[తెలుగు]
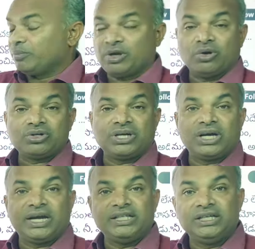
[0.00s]

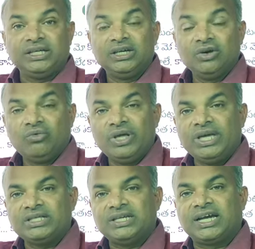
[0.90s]
పరోక్షంగా ఇది
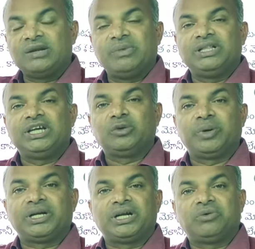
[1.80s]
వైఎస్ జగన్ మీద
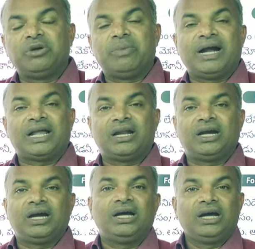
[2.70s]
ఎక్కుపెట్టినటువంటి
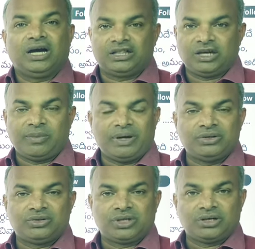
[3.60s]
బాణాలుగా అంతా
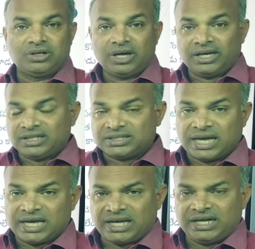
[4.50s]
భావిస్తున్నారు అయితే
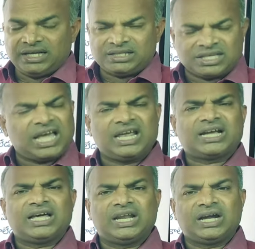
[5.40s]
సాయిరెడ్డి చాలా
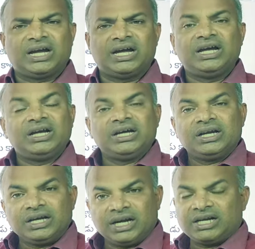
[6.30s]
కాలంగా
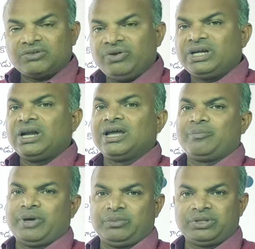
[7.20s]
ఇలా ట్వీట్లకే
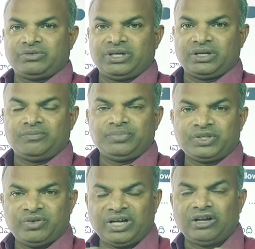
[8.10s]
పరిమితం అయ్యారు
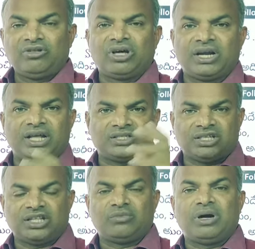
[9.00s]
ట్వీట్ల ద్వారానే
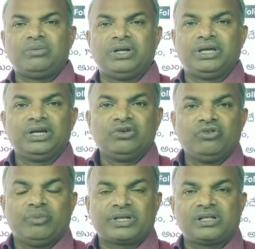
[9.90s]
చంద్రబాబుని
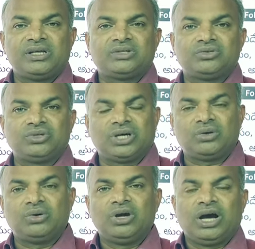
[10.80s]
విమర్శలు
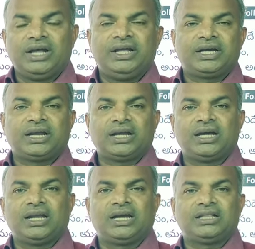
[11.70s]
చేస్తుంటారు అనేక
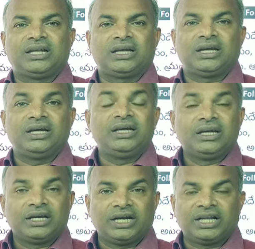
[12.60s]
రకాలుగా తనకి
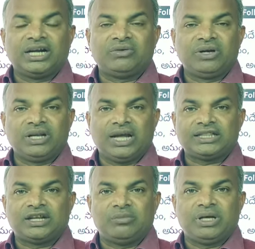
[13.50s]
గిట్టనటువంటి
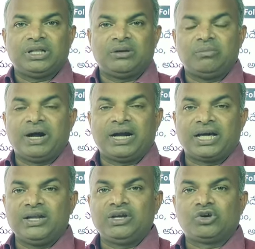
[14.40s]
నేతల మీద
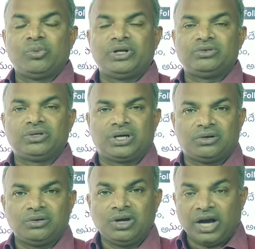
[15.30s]
బాణాలు ఎక్కువ
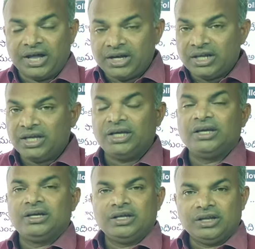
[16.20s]
పెడుతుంటారు అన్ని
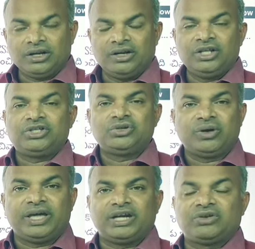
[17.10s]
నిత్యం
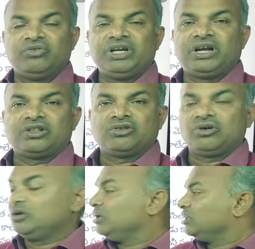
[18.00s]
ఆయన ట్వీట్లతో
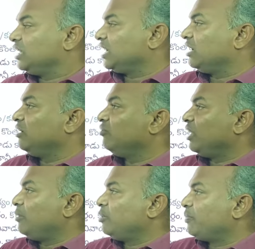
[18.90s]
తన
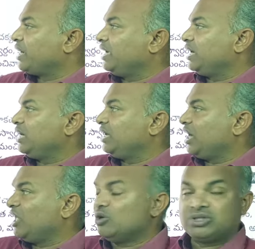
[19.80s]
అభిప్రాయాల్ని
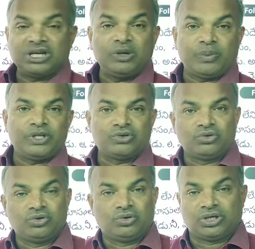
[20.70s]
ఆలోచనల్ని
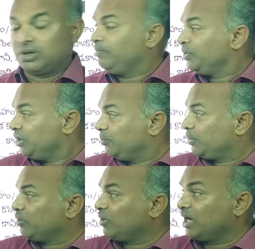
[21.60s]
పంచుకుంటూ ఉంటారు
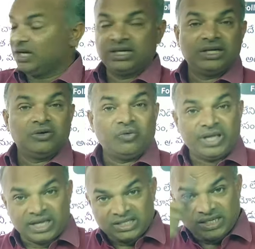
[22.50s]
ఇప్పుడు కూడా
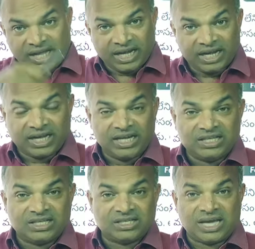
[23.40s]
వైఎస్ జగన్
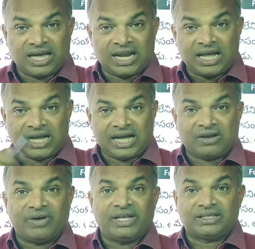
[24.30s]
కలిసి చాలా
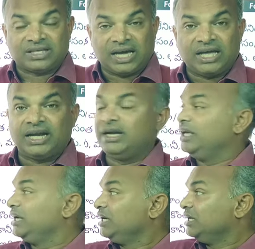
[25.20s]
కాలం అయిన
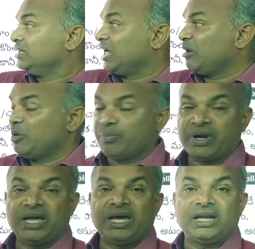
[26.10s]
సాయిరెడ్డి తన
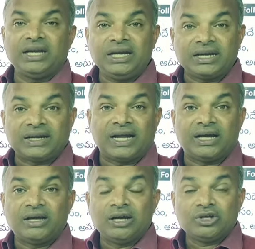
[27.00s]
అభిప్రాయాల్ని ఇట్లా
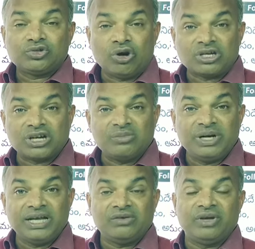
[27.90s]
సోషల్
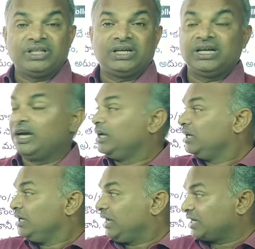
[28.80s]
మీడియా వేదికగా
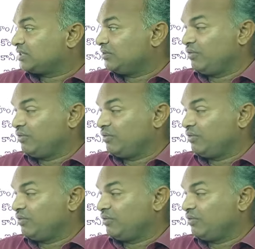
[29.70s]
ఎక్స్